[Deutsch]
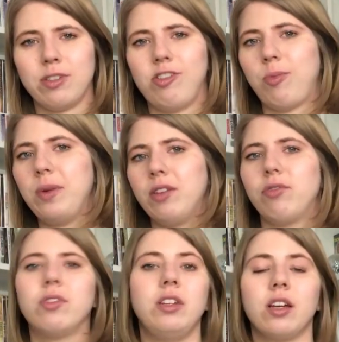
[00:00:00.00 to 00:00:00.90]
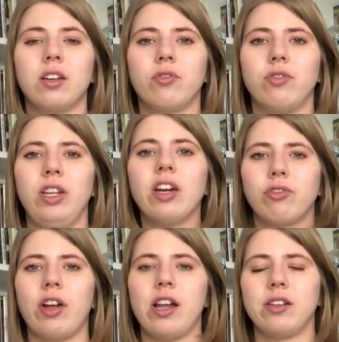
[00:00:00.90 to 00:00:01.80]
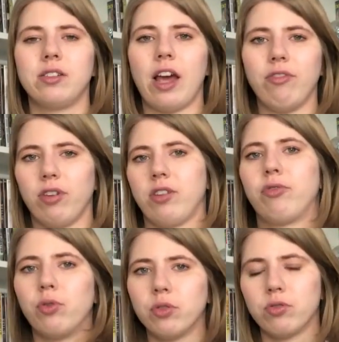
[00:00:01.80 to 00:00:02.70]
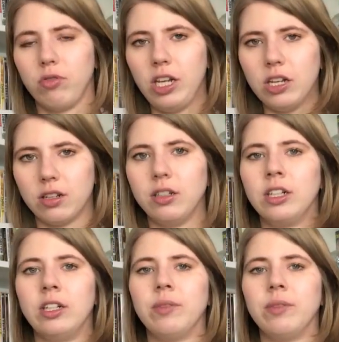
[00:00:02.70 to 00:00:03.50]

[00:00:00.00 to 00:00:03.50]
Sie spielt für ihre, ihre Verhältnisse einfach gewohnt solide,